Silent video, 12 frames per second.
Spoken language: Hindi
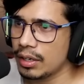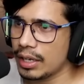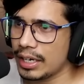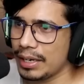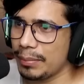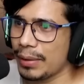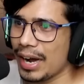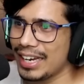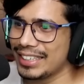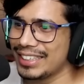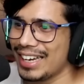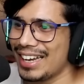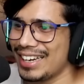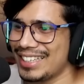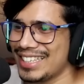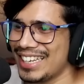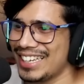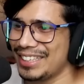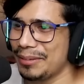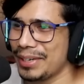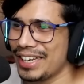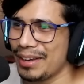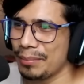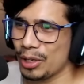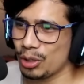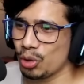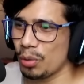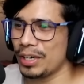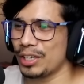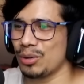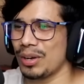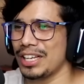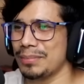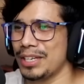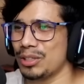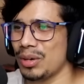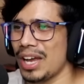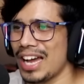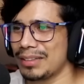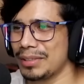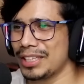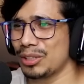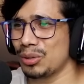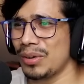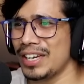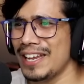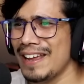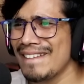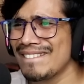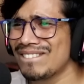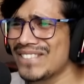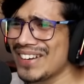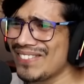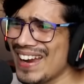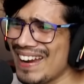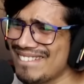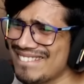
अरे भाई यार ऐसे खरीदनी पड़ेगी मेरे को दो मिनट दो गाइज मेरे थोड़ा हाथ में दर्द होने वाली है बट मैं